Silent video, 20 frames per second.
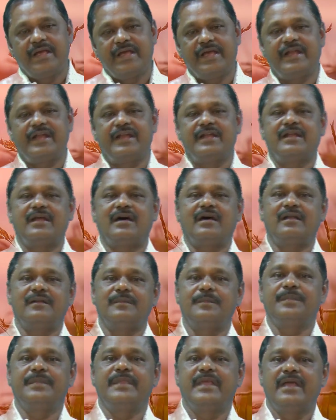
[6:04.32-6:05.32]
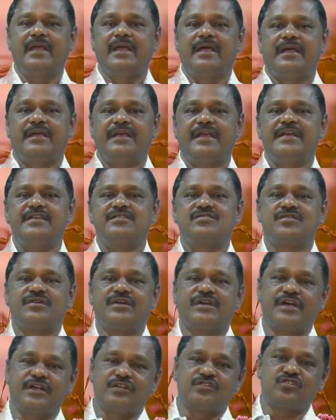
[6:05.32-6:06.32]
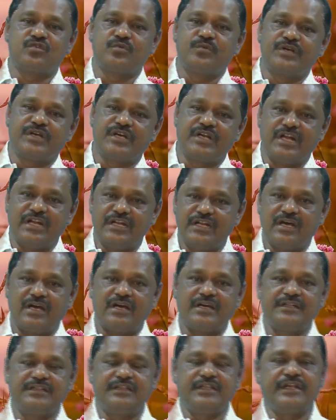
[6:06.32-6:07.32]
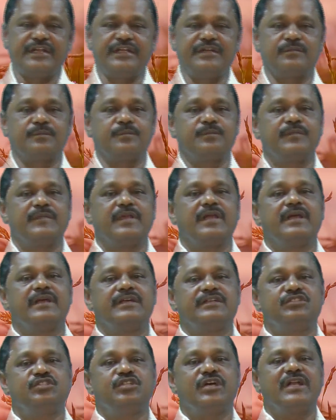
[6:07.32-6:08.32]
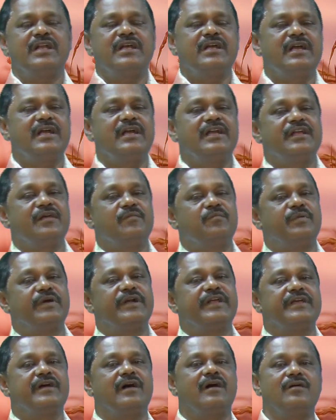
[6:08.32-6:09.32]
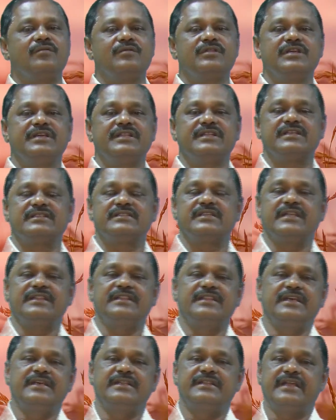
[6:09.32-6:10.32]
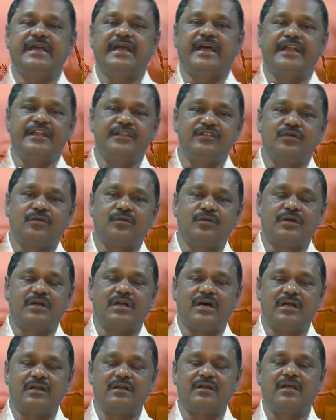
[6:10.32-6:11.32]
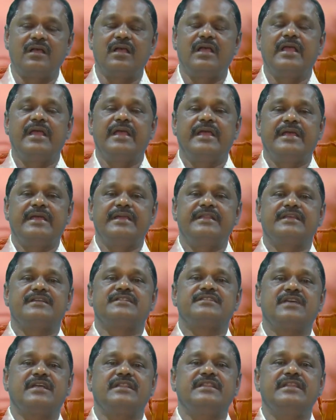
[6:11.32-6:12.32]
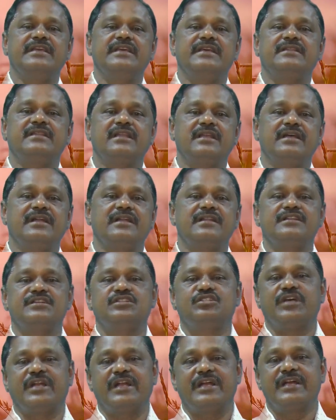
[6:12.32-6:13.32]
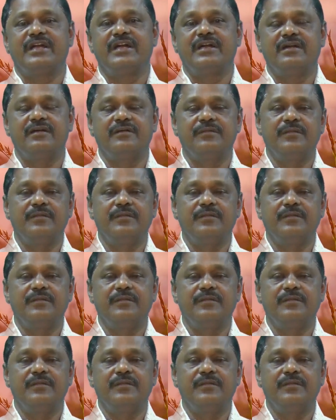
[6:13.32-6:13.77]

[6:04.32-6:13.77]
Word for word: ஏனென்றால் இயேசு கிறிஸ்துவுக்கு நன்றாக தெரியும் ஜனங்கள் எப்படியாவது இந்த சத்தியத்தை அறிந்து கொண்டால் இந்த சத்தியத்திலிருந்து ஜனங்கள்